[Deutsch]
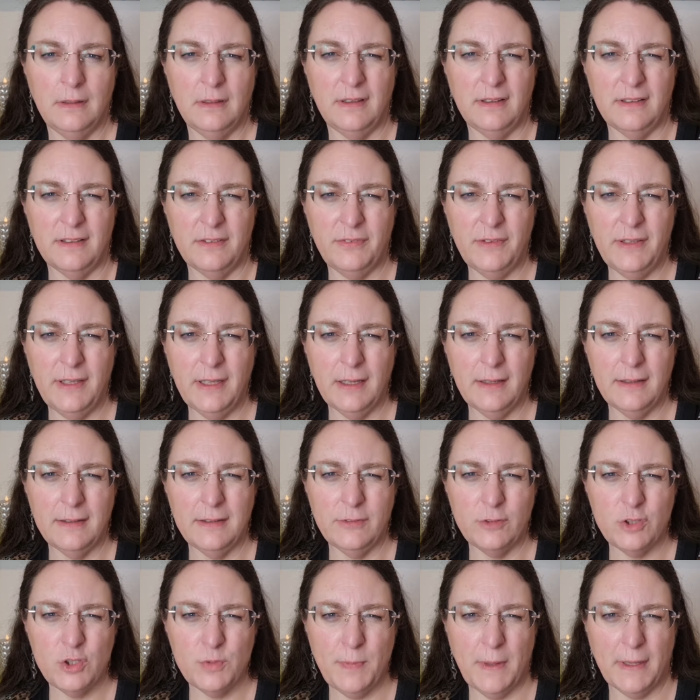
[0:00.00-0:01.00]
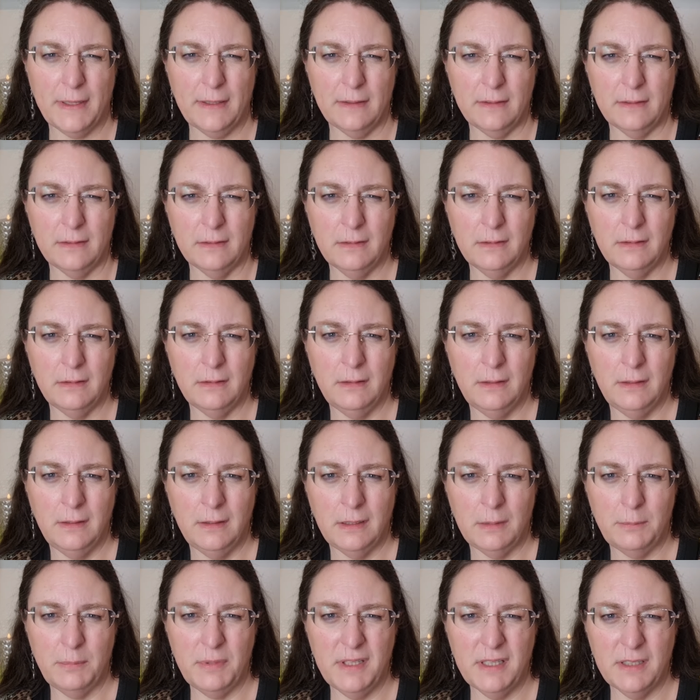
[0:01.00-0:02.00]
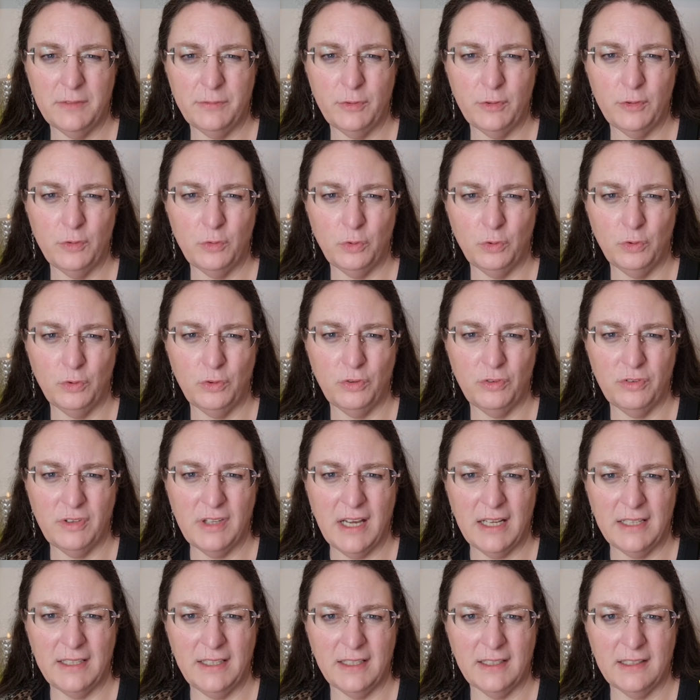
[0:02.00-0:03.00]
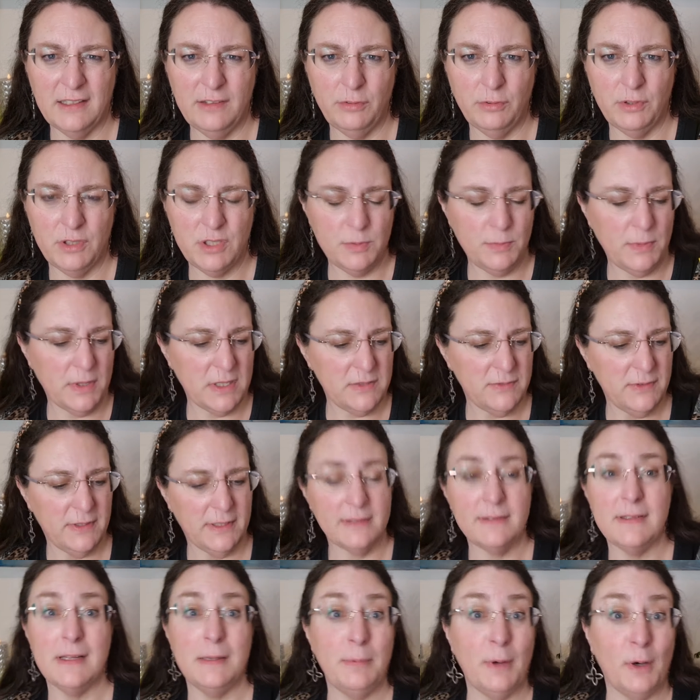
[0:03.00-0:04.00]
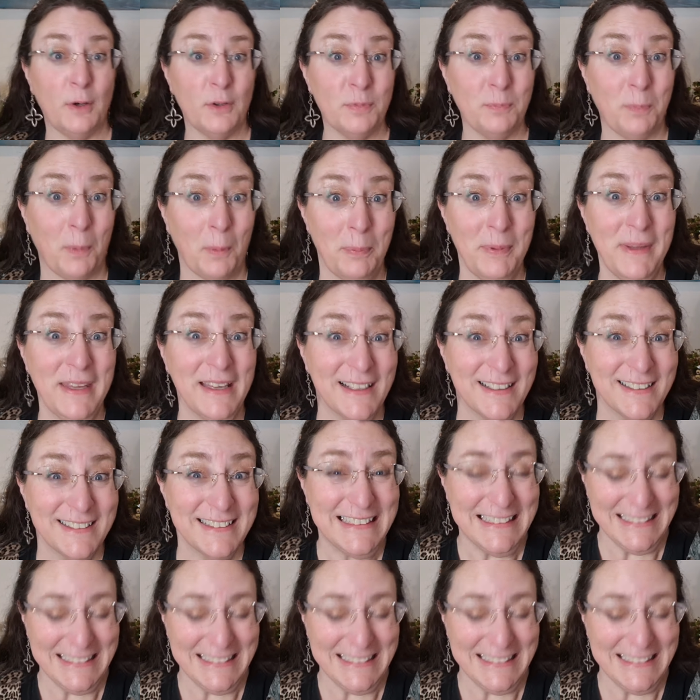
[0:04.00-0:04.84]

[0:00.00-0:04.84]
Das finde ich ja jetzt so spannend, ne? Wie hier in Versuchung zu sagen, die kriegst du nicht mehr. Ich will jetzt selber ausprobieren.